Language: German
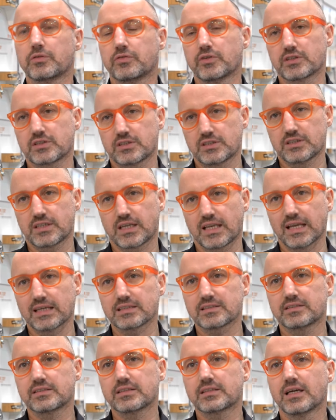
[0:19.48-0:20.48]
G40
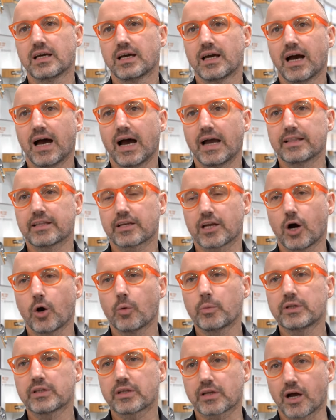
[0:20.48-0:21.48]
Classic ein
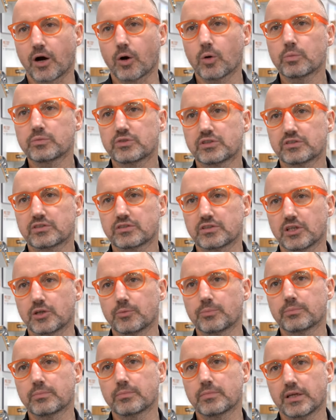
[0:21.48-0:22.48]

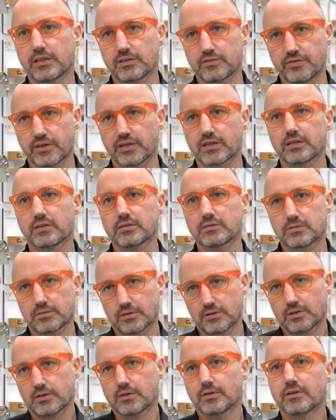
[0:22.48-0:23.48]
Raum-in-Raum-System entwickelt.
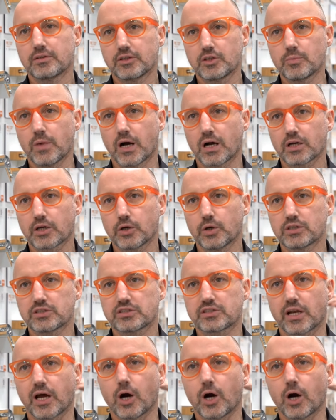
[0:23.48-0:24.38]
Die Marke heißt